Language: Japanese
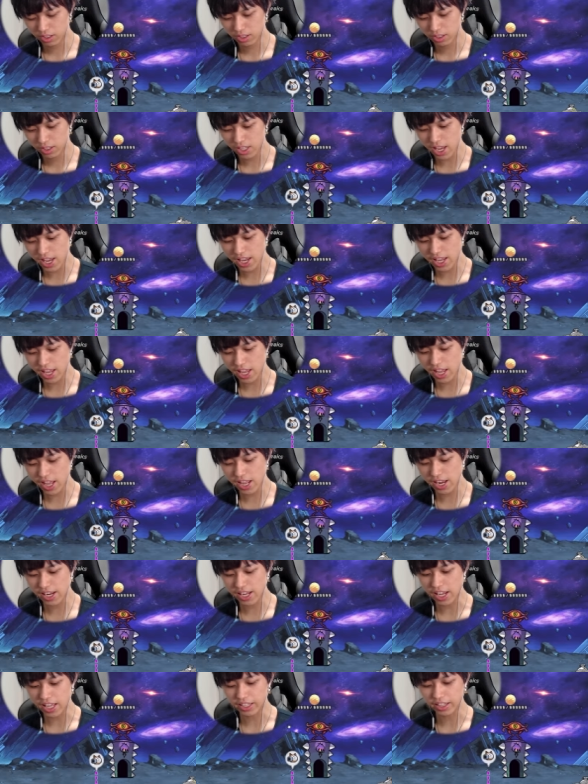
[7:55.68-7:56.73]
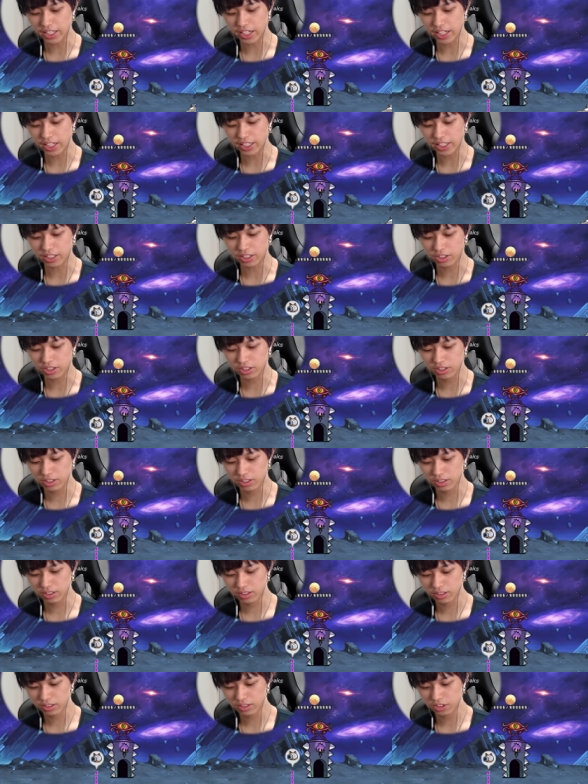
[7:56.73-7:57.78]
対エイリアンだけで
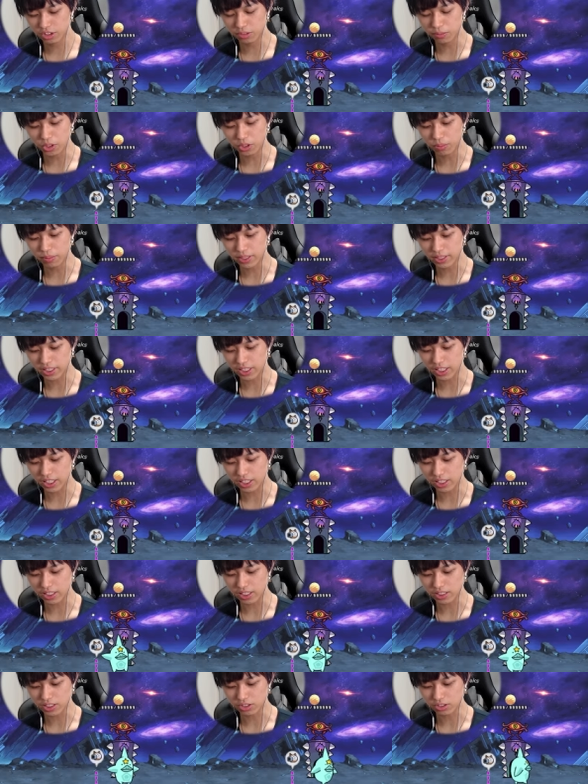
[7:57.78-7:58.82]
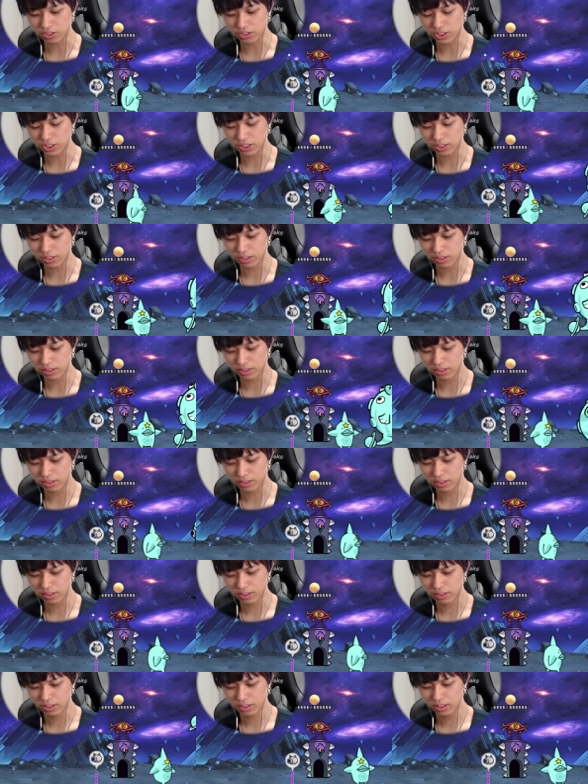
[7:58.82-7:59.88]
組み込まれたデッキです、こいつ。
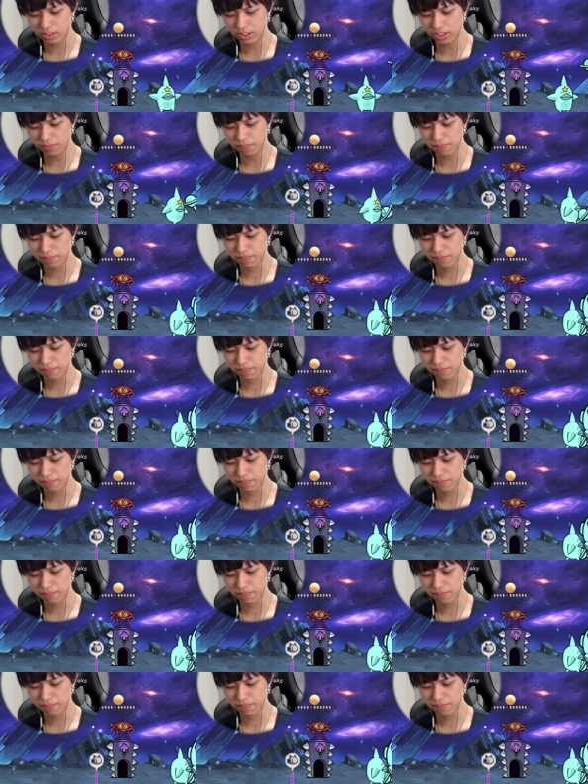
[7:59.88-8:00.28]
うっ。